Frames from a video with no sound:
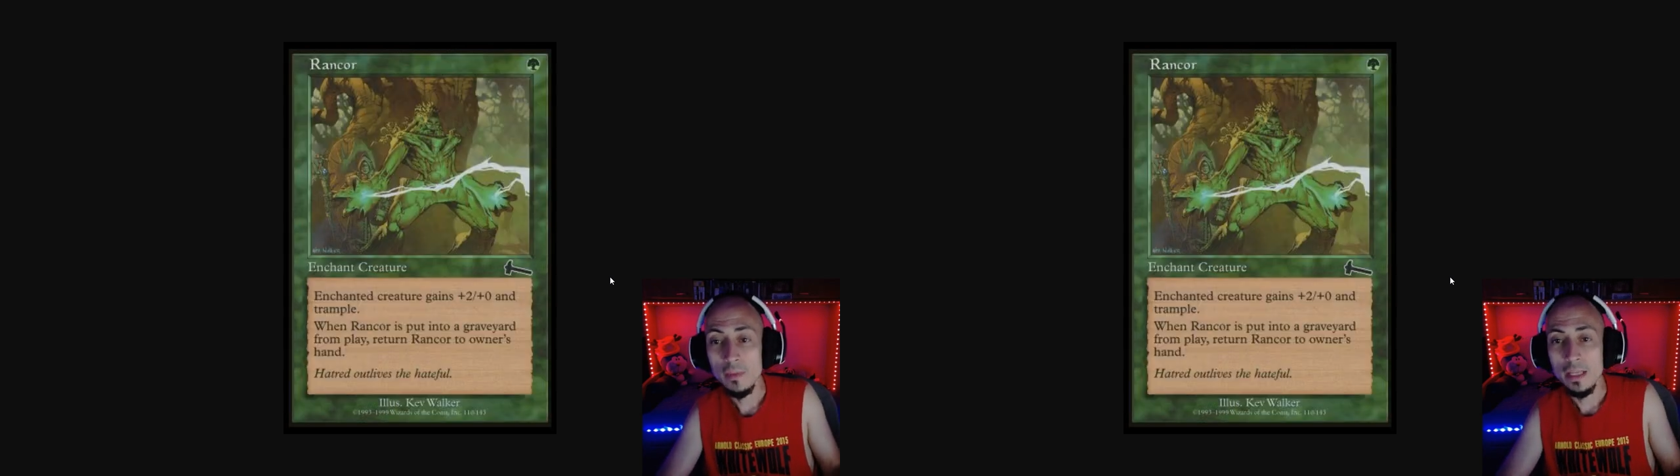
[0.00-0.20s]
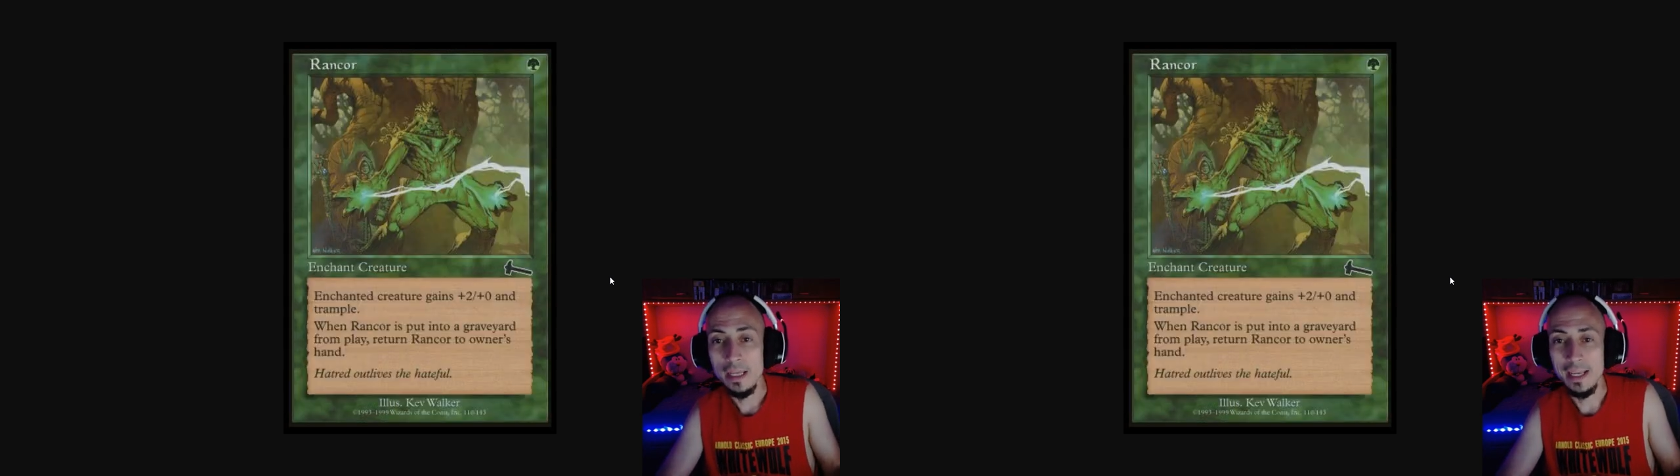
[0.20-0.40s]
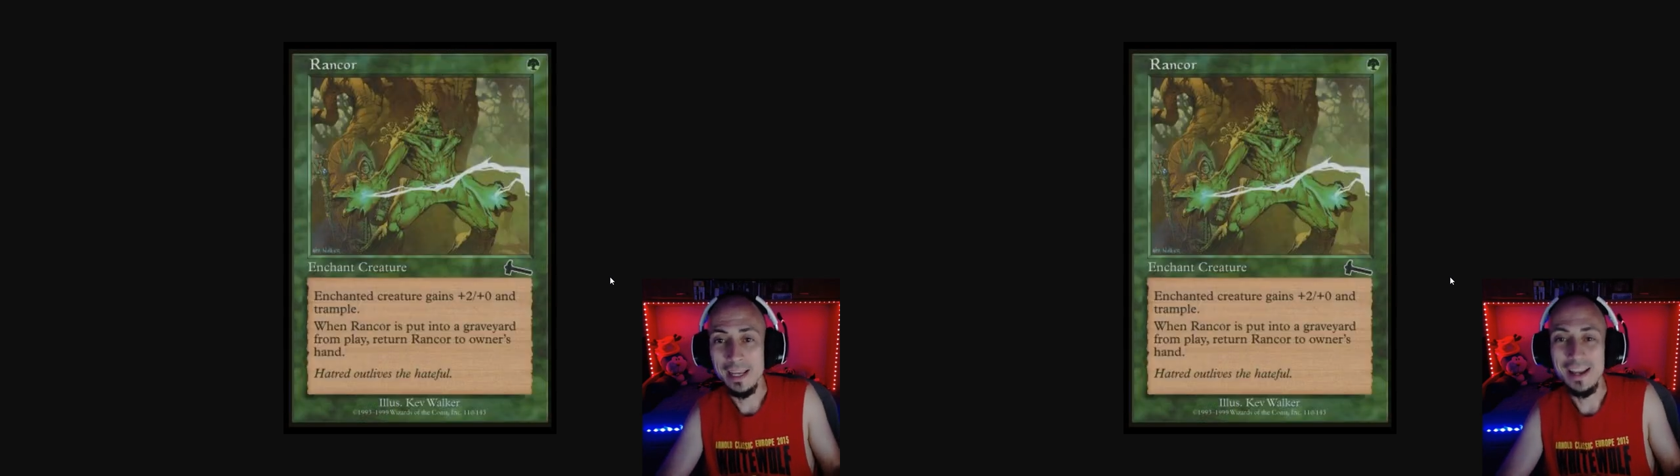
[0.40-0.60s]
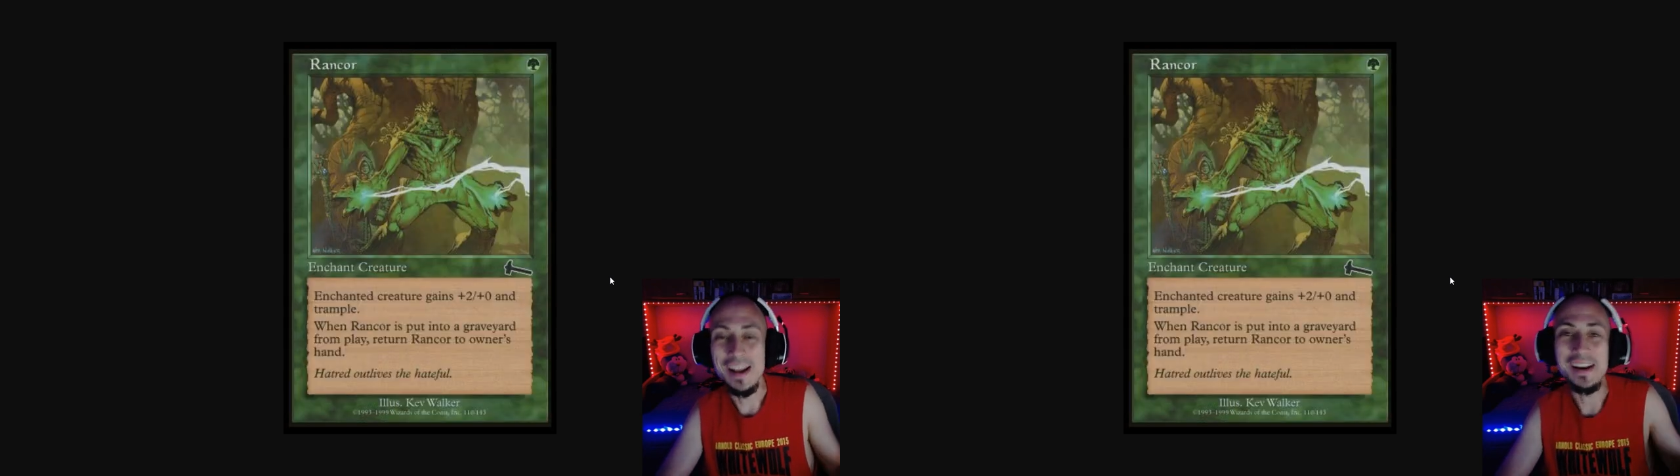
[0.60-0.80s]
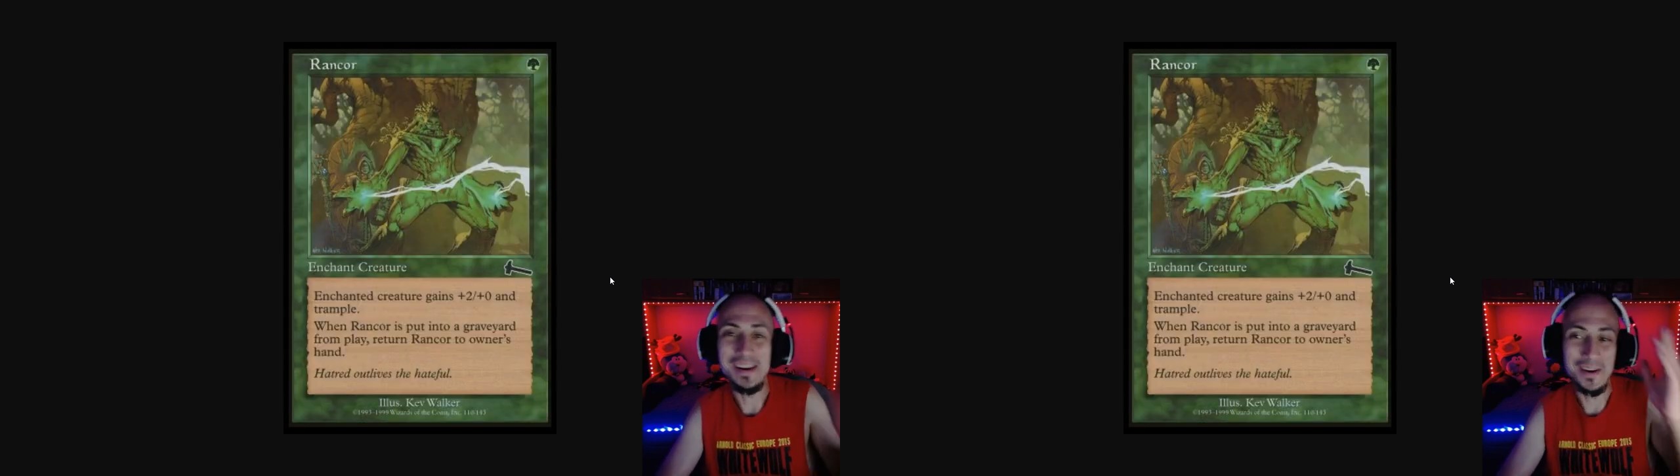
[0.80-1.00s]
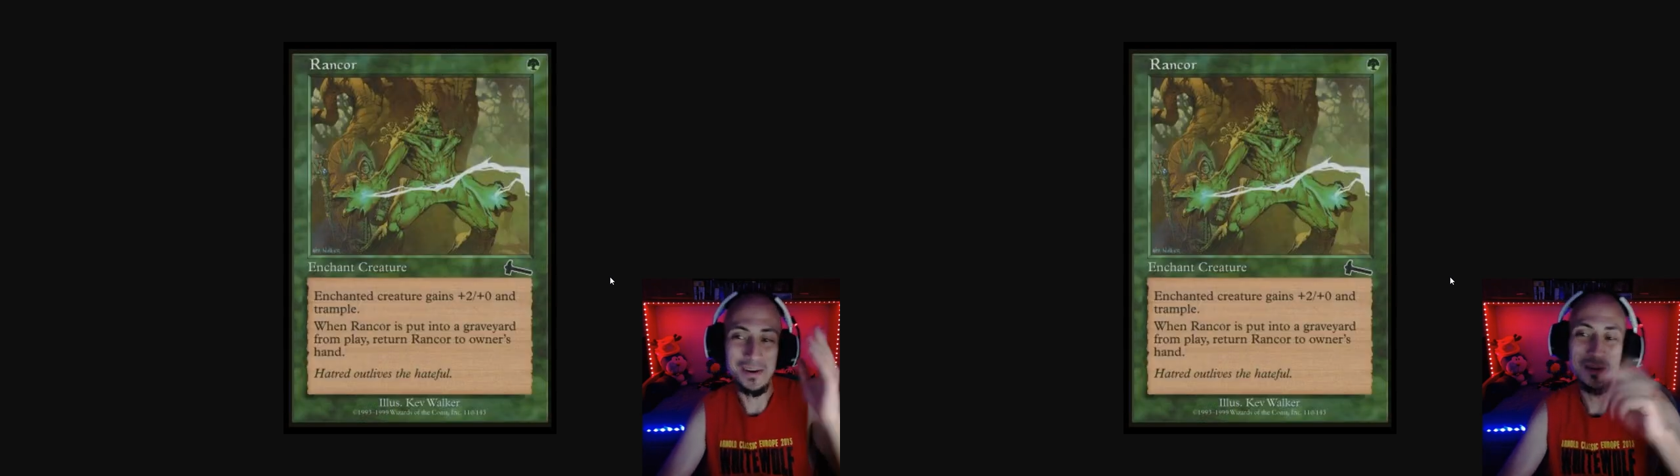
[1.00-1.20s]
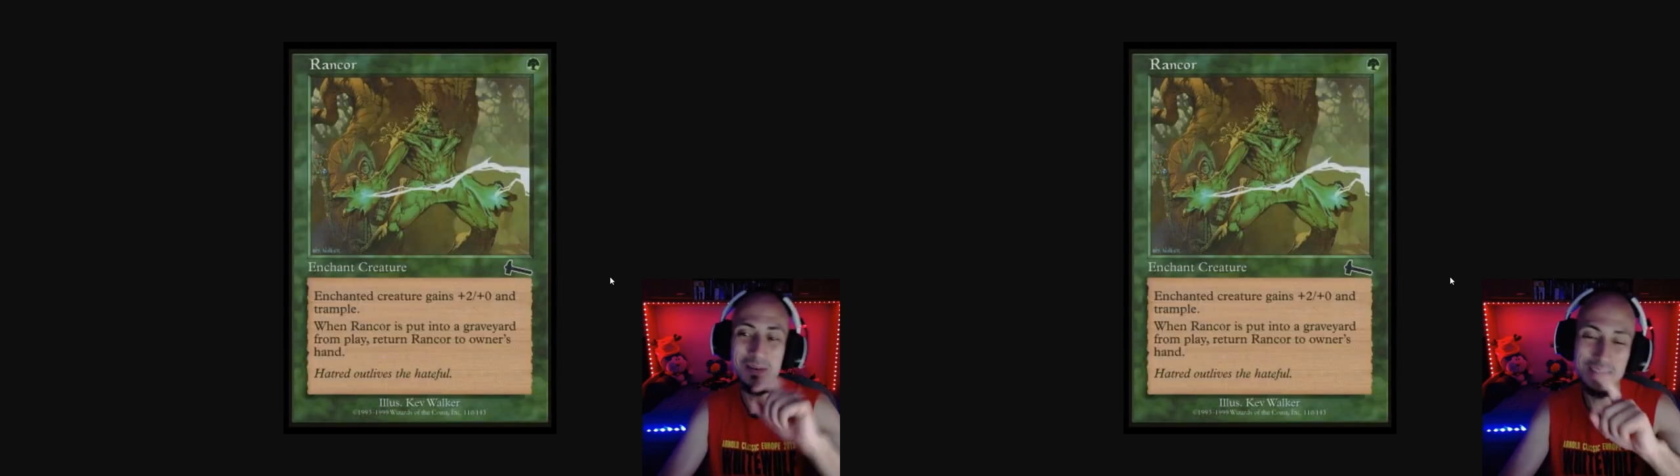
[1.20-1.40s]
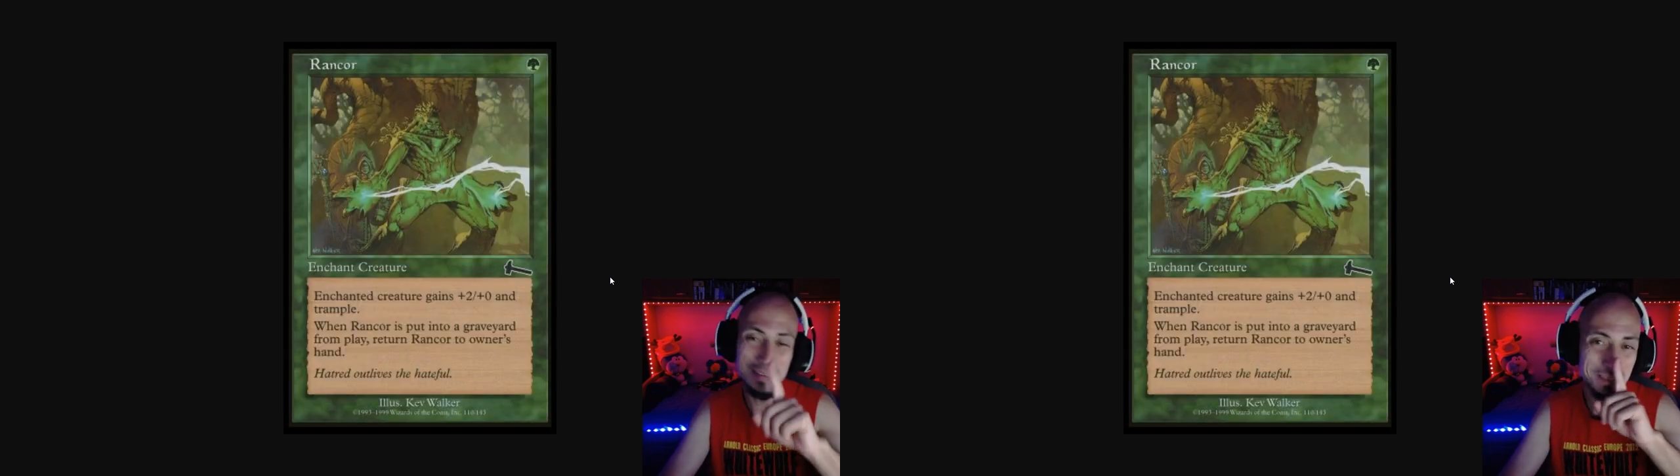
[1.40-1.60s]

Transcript: Eh, el rencor, vamos a hablar